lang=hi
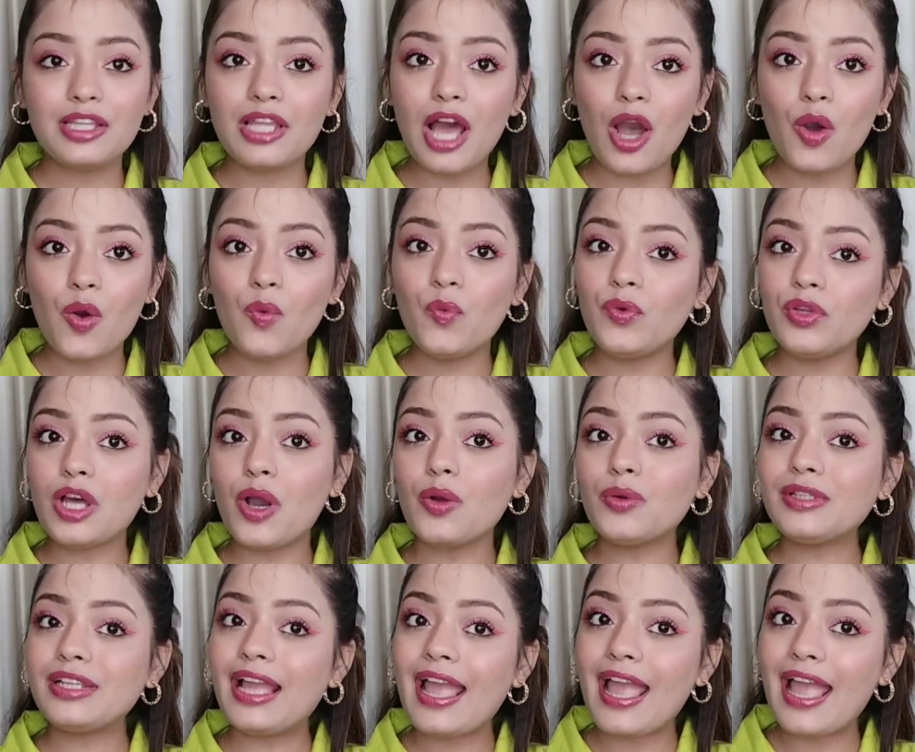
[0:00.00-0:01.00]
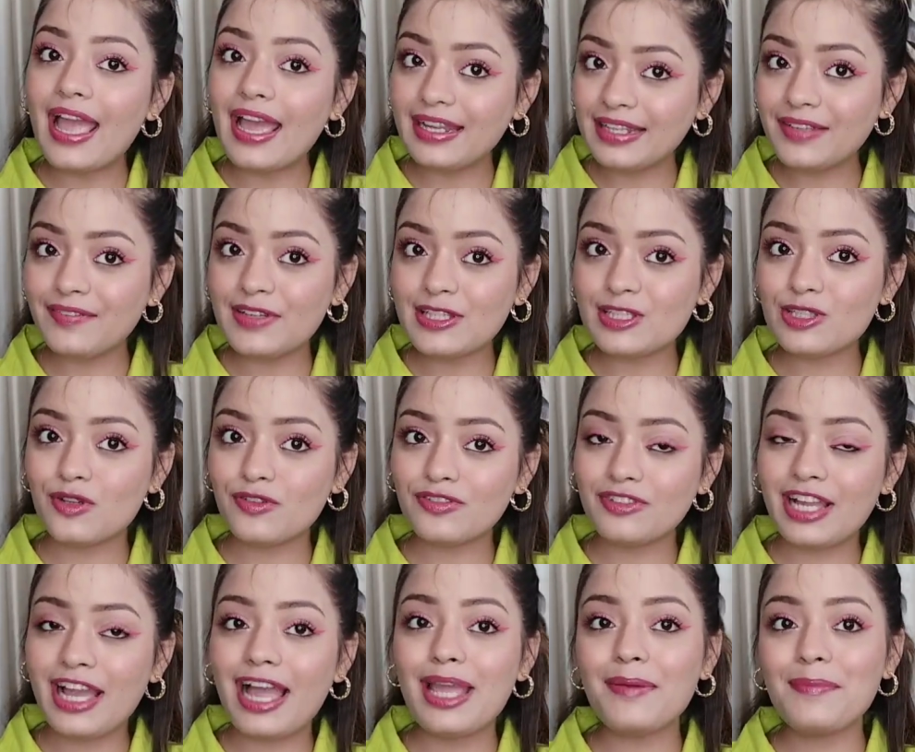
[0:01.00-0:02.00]
नाउ विदाउट एनी वेस्ट
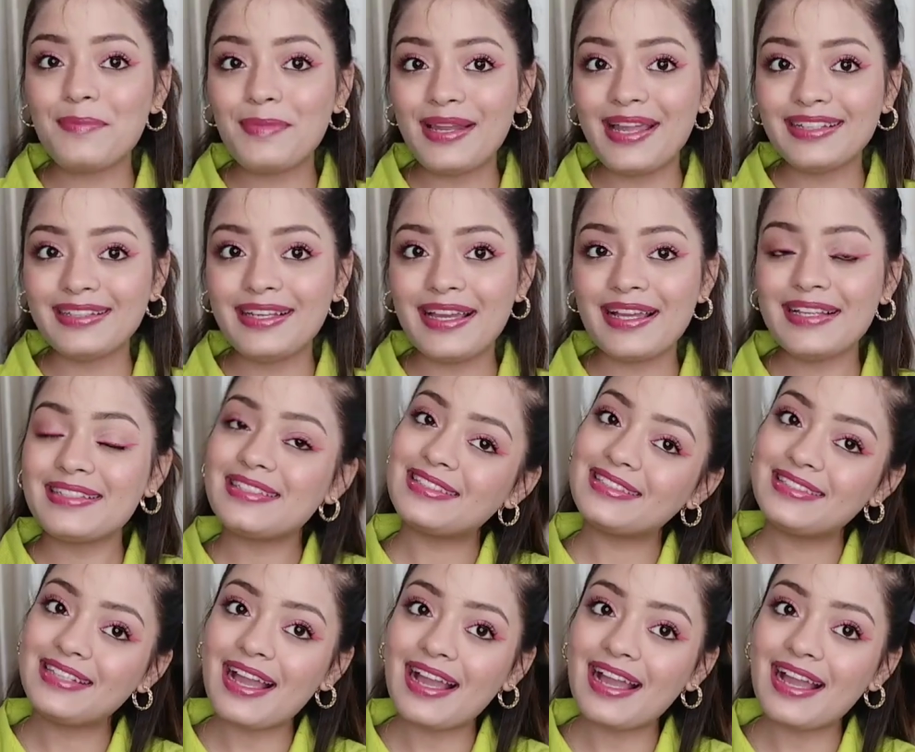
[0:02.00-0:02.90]
ऑफ टाइम लेट गेट